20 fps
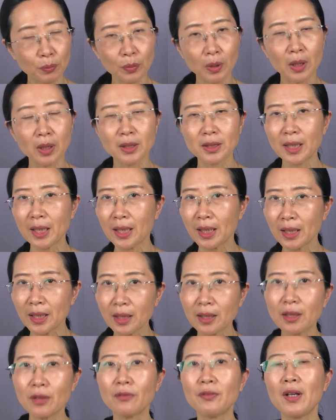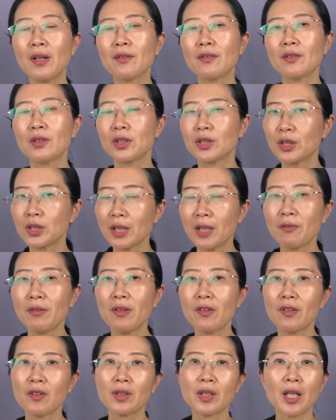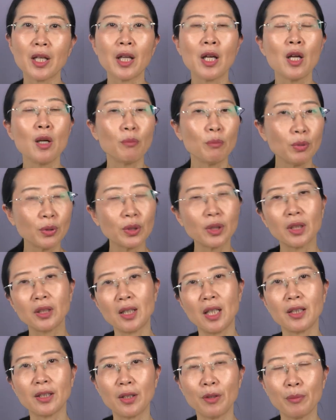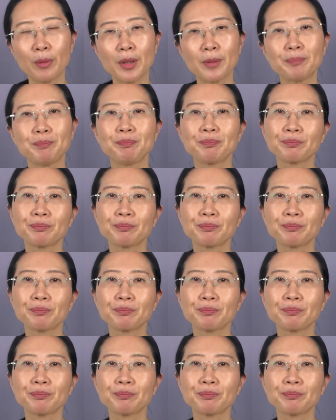呃，在一定的范时间范围内，不得糖尿病。